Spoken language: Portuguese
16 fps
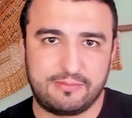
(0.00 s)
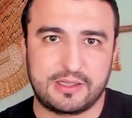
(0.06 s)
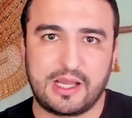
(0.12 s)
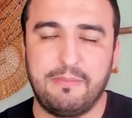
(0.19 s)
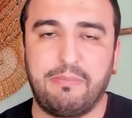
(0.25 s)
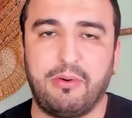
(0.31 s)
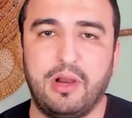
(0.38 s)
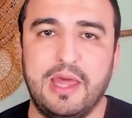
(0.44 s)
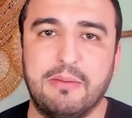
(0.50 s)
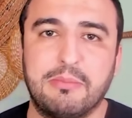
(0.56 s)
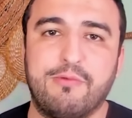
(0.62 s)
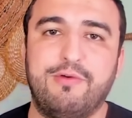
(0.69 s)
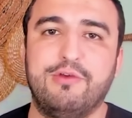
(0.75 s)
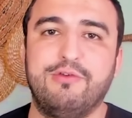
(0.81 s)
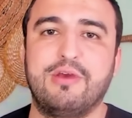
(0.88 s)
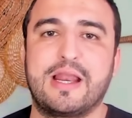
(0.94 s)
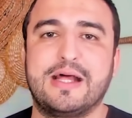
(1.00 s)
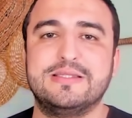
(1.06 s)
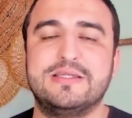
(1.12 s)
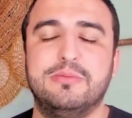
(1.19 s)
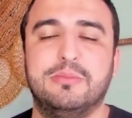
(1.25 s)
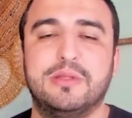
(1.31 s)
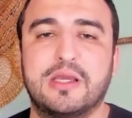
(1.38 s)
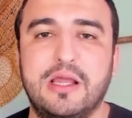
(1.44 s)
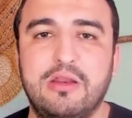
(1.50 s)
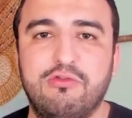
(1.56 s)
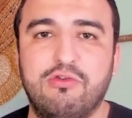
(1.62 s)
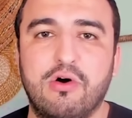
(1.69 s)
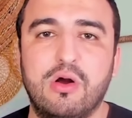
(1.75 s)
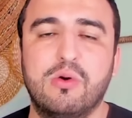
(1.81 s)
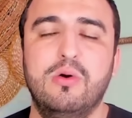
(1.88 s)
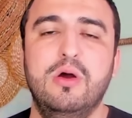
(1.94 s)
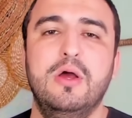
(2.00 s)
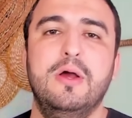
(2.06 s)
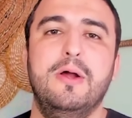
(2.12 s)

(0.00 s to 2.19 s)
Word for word: aquela polêmica que foi gerada em cima daquele jogo.